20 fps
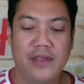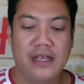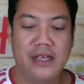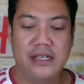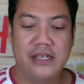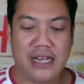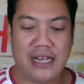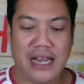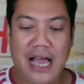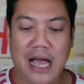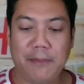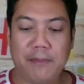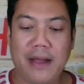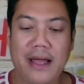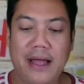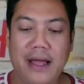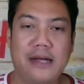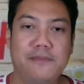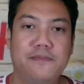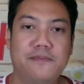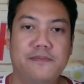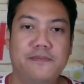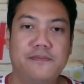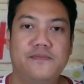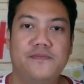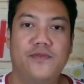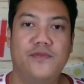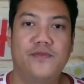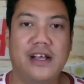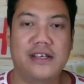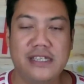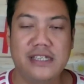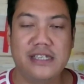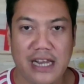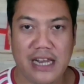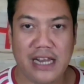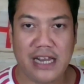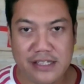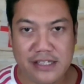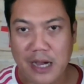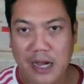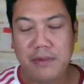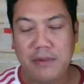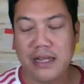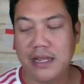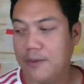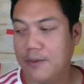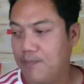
ชนะไปครับฝรั่งเศสชนะ สามหนึ่ง